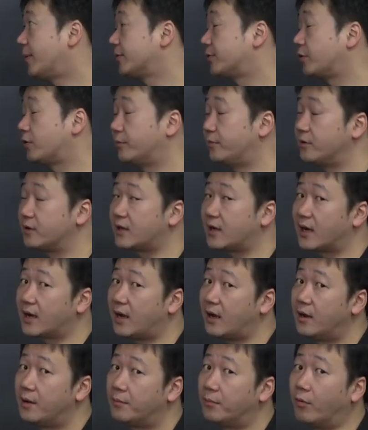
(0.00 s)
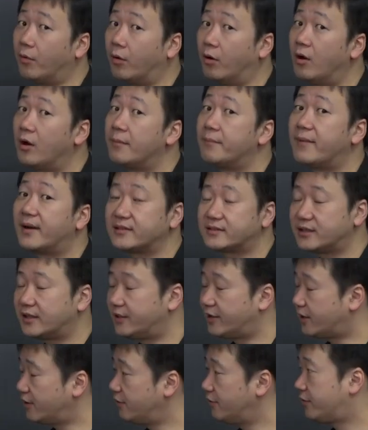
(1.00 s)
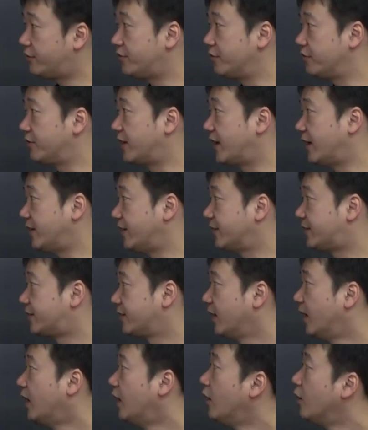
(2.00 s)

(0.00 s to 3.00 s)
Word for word: ばその文化がもうマスターできるっていうぐらいです。